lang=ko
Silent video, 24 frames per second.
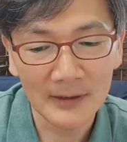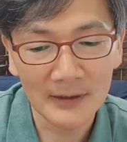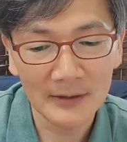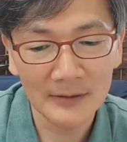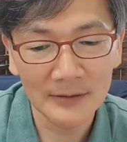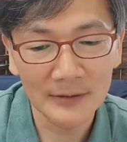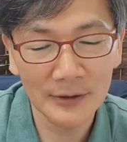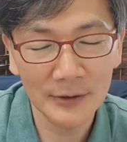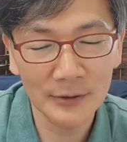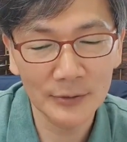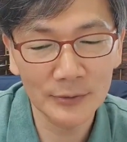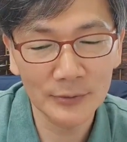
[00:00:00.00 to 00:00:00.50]

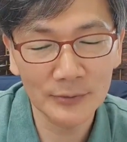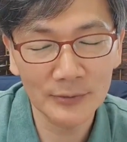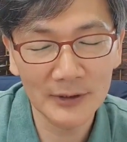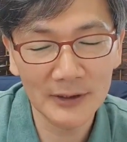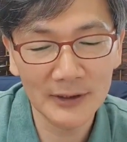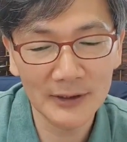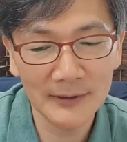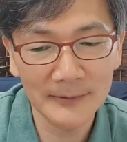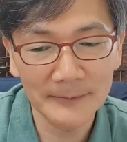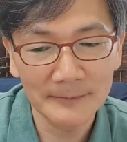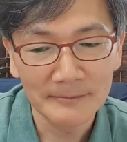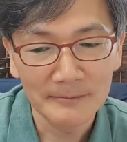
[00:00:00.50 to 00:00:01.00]
음, 그래도
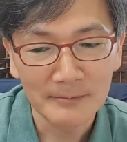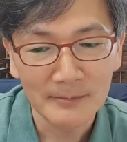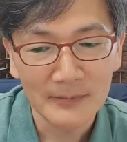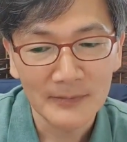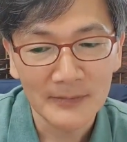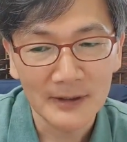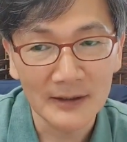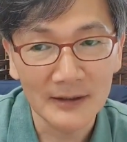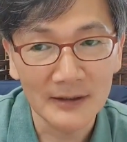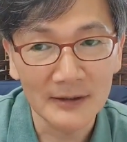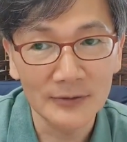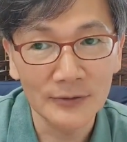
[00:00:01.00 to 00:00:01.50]
꽤
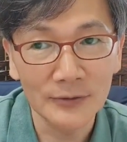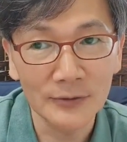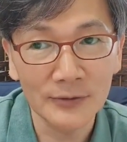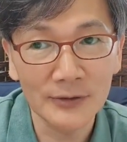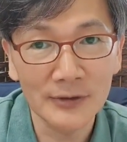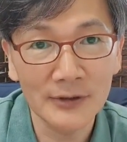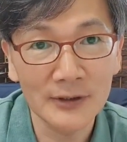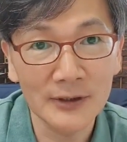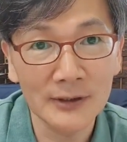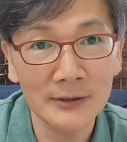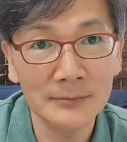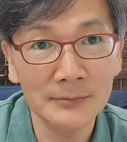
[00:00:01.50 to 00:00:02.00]
예,
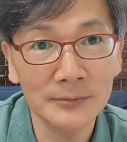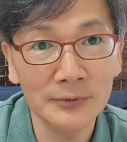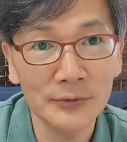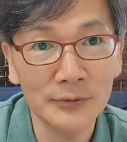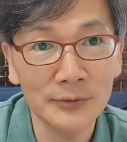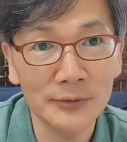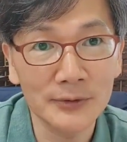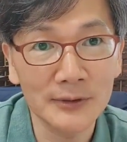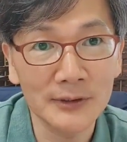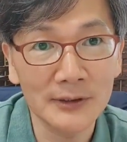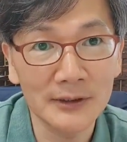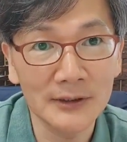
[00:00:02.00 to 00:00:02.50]
융성한
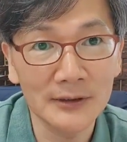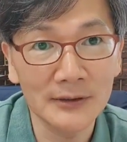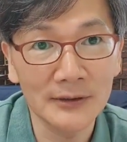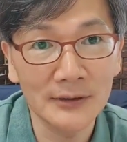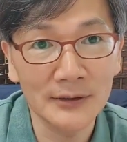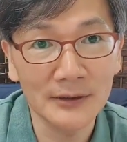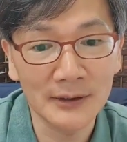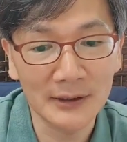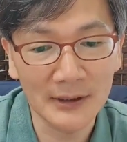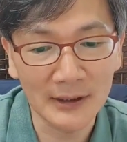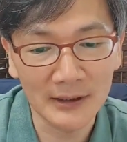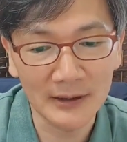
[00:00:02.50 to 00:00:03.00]

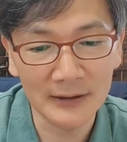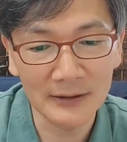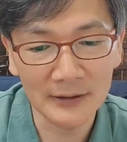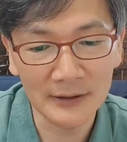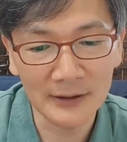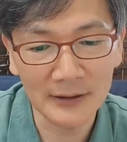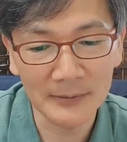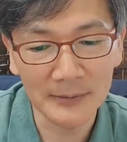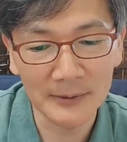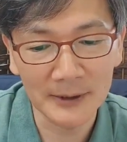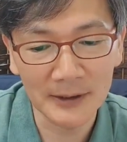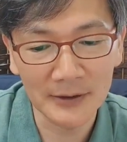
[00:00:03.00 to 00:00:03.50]
부족이 되었다
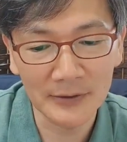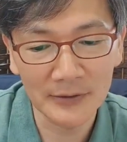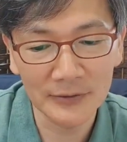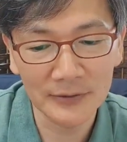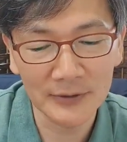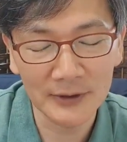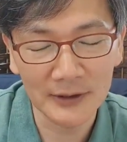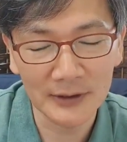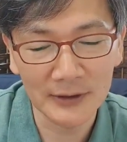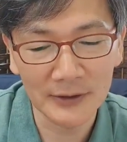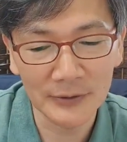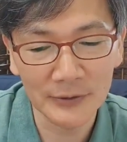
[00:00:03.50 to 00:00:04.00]
이렇게 말할
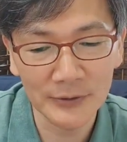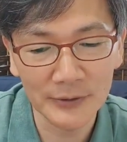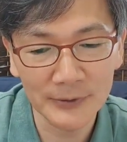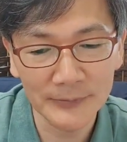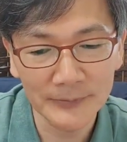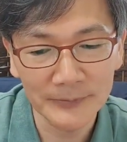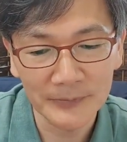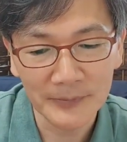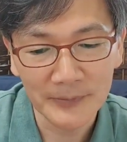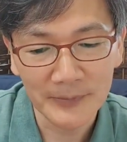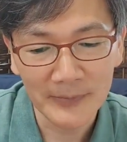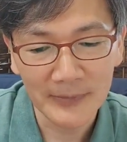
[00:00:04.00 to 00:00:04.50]
수가
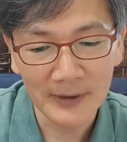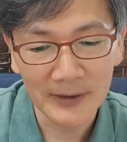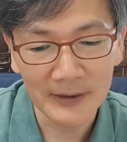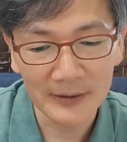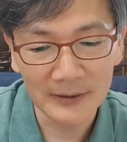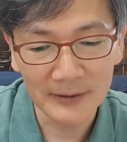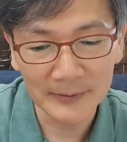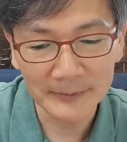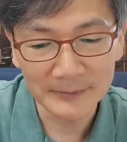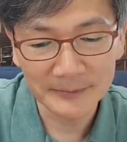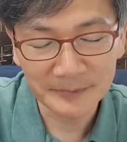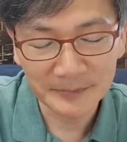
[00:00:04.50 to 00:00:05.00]
있겠죠.
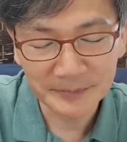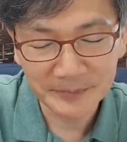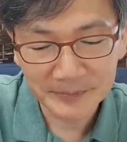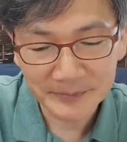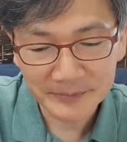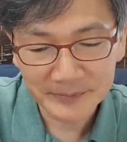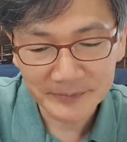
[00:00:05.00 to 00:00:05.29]
예.